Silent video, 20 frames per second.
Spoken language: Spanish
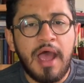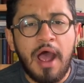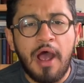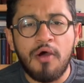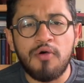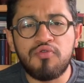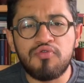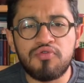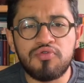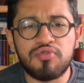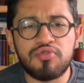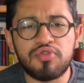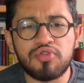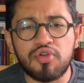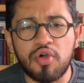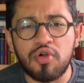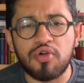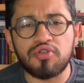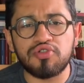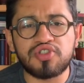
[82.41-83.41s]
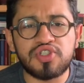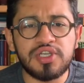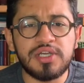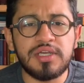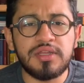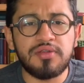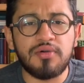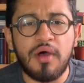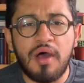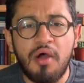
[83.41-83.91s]
a un
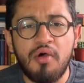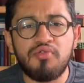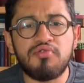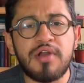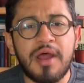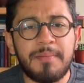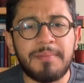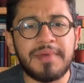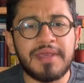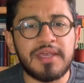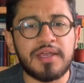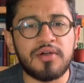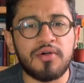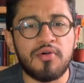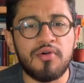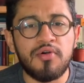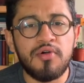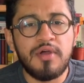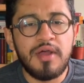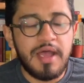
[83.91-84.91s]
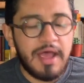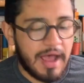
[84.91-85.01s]
conocido, a un amigo,